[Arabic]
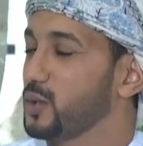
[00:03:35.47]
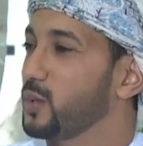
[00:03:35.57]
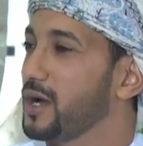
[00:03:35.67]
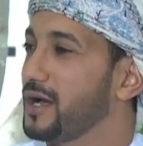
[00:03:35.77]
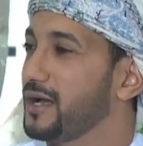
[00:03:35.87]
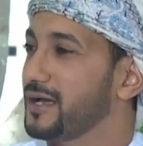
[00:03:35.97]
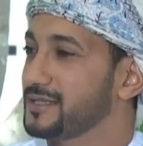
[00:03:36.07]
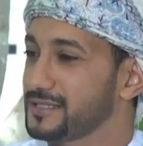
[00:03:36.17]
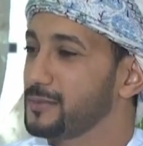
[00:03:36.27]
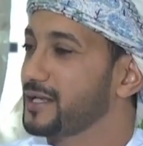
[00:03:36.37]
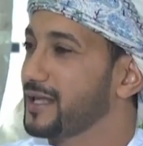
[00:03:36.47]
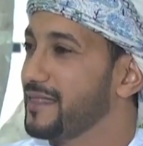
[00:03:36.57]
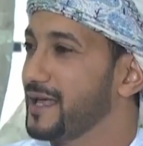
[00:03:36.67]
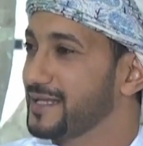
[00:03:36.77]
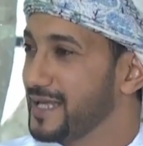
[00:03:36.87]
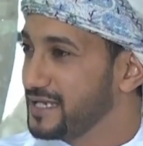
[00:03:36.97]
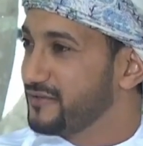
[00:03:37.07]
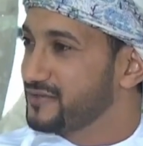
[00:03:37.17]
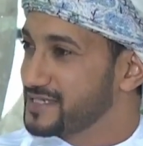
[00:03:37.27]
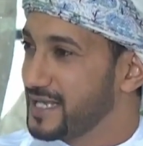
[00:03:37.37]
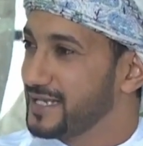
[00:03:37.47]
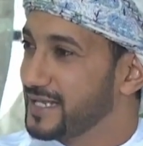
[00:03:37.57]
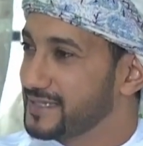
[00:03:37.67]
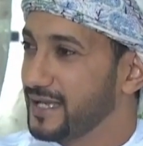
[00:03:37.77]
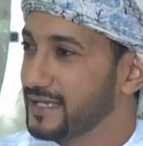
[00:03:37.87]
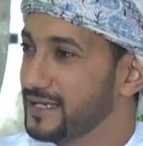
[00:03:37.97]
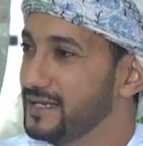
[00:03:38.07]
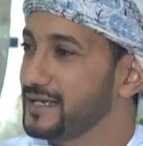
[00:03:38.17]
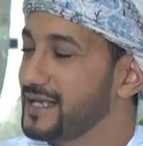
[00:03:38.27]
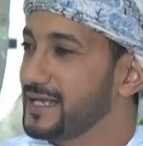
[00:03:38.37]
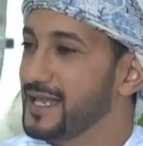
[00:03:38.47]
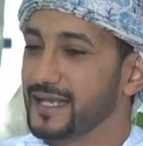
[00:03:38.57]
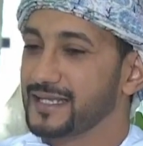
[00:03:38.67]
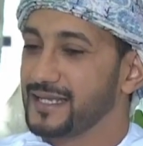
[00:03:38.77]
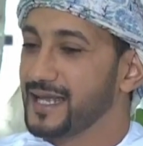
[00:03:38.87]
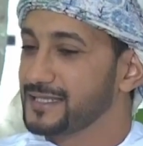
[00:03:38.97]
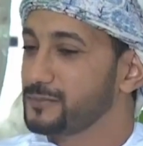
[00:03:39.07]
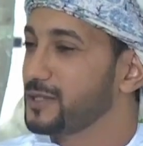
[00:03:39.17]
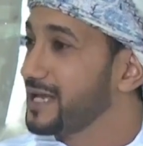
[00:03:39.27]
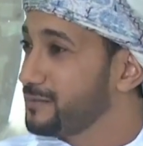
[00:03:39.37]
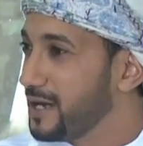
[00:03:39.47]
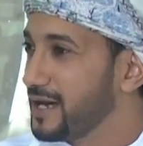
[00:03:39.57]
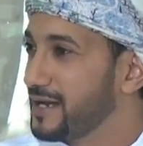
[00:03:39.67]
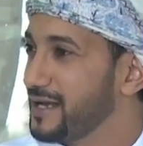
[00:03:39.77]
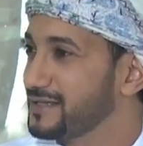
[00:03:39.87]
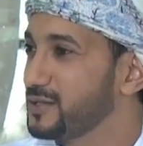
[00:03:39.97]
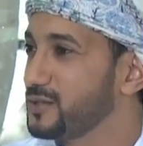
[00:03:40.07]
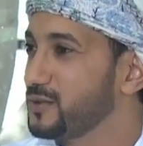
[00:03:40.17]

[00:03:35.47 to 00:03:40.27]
وتملك كذلك هدف تسعى إلى تحقيقه لكن لا تملك المهارات